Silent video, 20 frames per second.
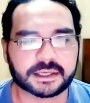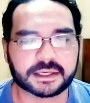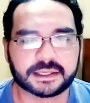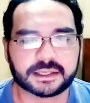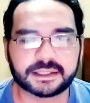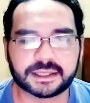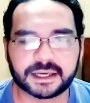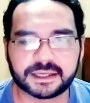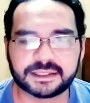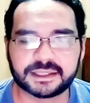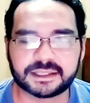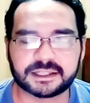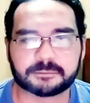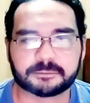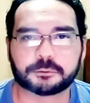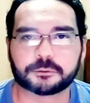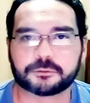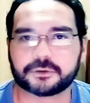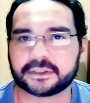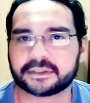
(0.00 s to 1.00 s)
E aí ele,
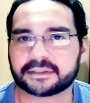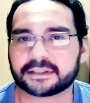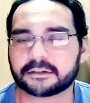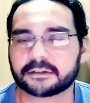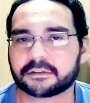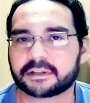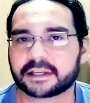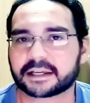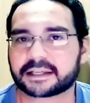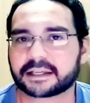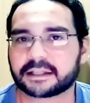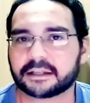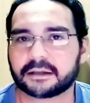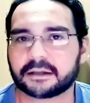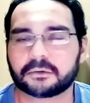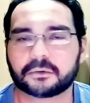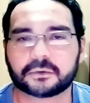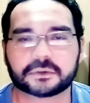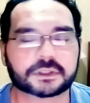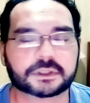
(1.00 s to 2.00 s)
aproveitando
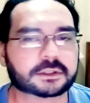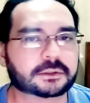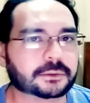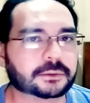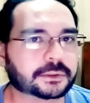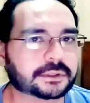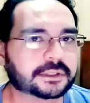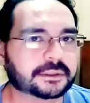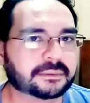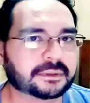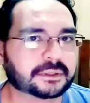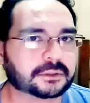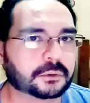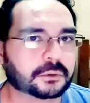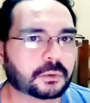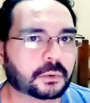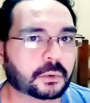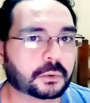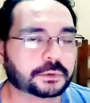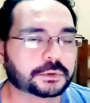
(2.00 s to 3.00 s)
daquela onda toda,
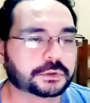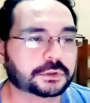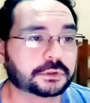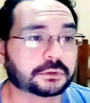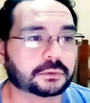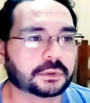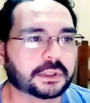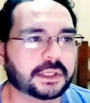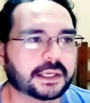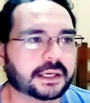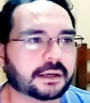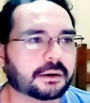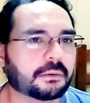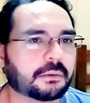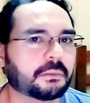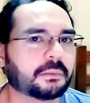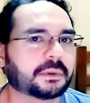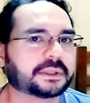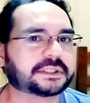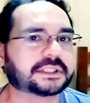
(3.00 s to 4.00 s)
mandou construir
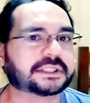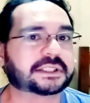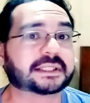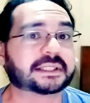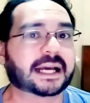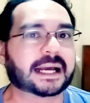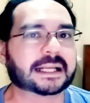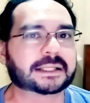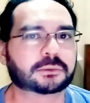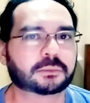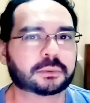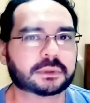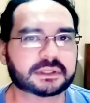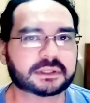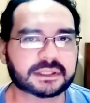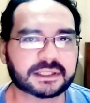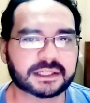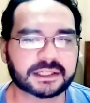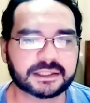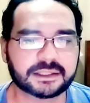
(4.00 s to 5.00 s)
uma estátua
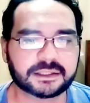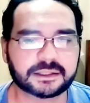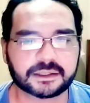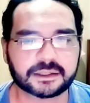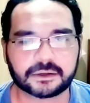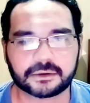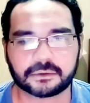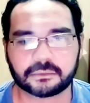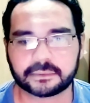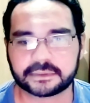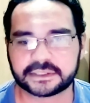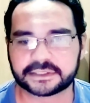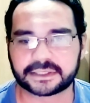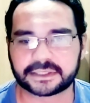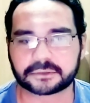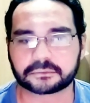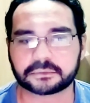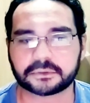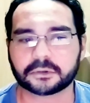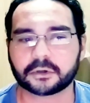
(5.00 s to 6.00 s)
dele, uma
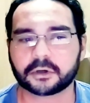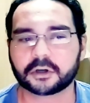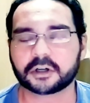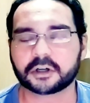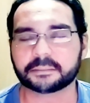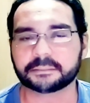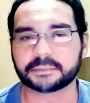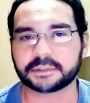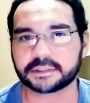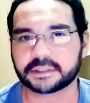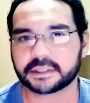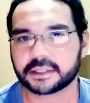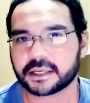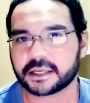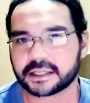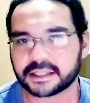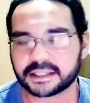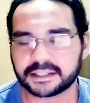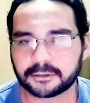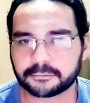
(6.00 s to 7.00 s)
estátua enorme,
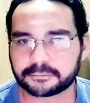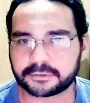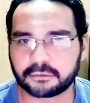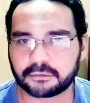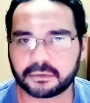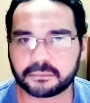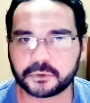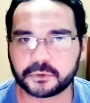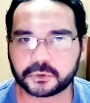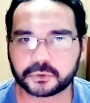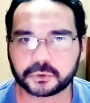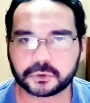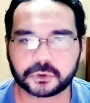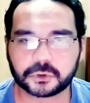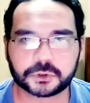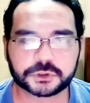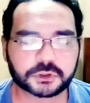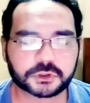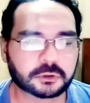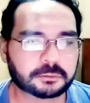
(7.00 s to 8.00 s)
que não ficava muito
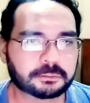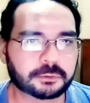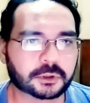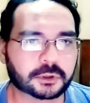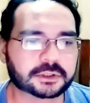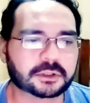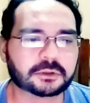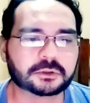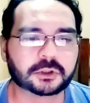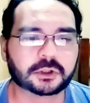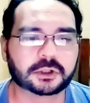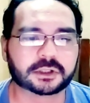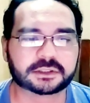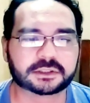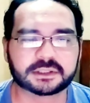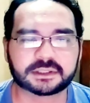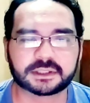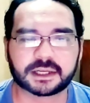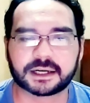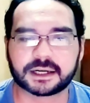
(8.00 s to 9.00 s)
longe do portão
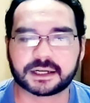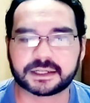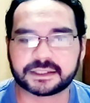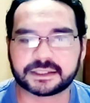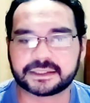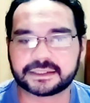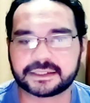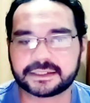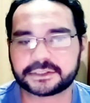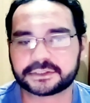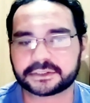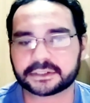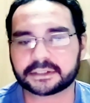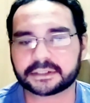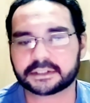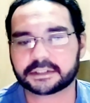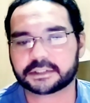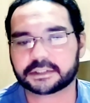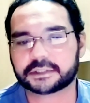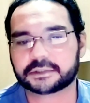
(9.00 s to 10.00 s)
norte da
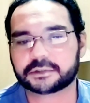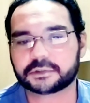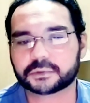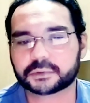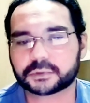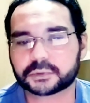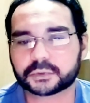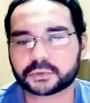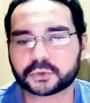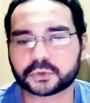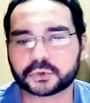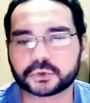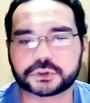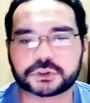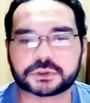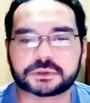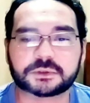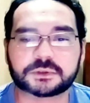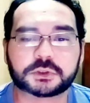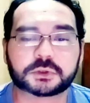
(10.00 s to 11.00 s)
igreja
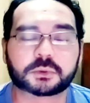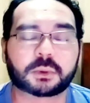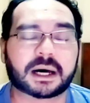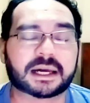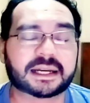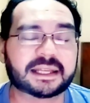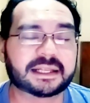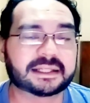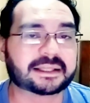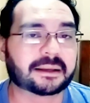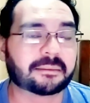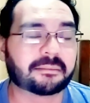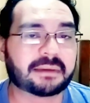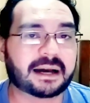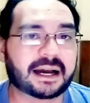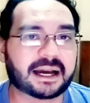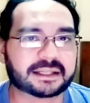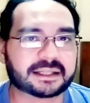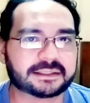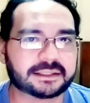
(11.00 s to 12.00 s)
dos, dos 40
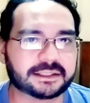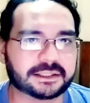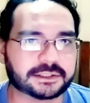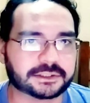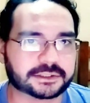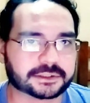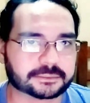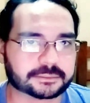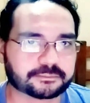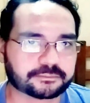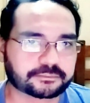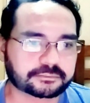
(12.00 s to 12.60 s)
mártires.